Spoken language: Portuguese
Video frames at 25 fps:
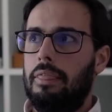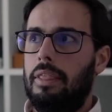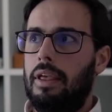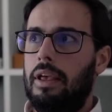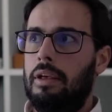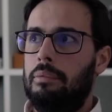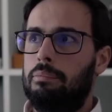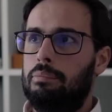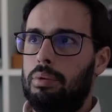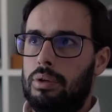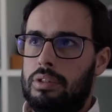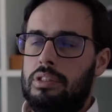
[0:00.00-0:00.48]

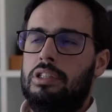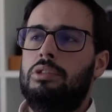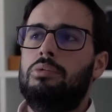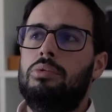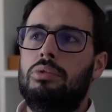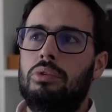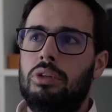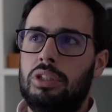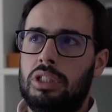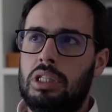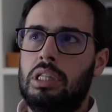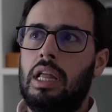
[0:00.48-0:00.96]
e depois as
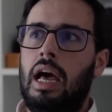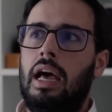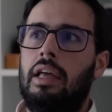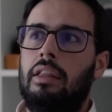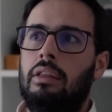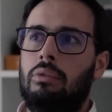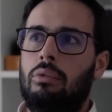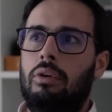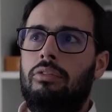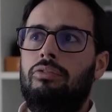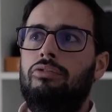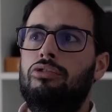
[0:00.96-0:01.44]
pessoas de lá
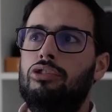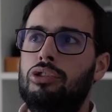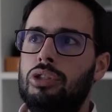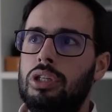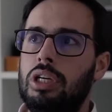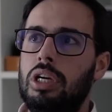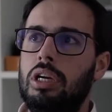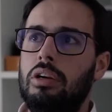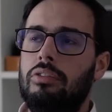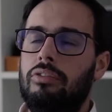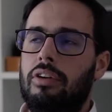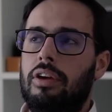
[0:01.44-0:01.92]
andam a
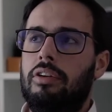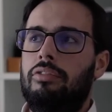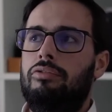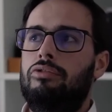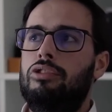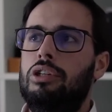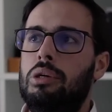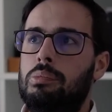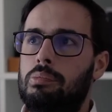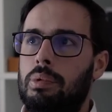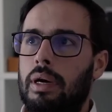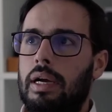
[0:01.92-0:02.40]
fugir, vêm a
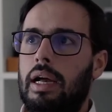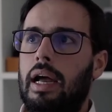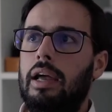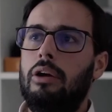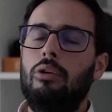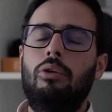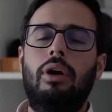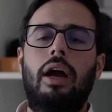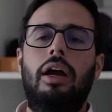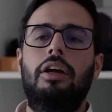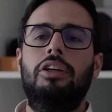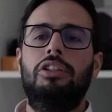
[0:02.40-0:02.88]
fugir para cá e
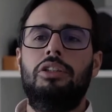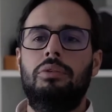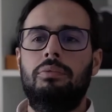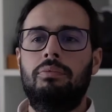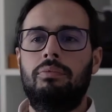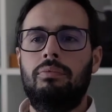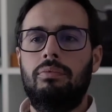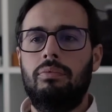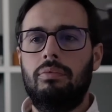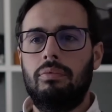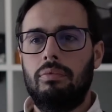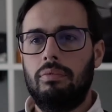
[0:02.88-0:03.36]
eu
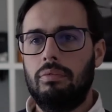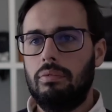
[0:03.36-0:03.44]
queixo-me.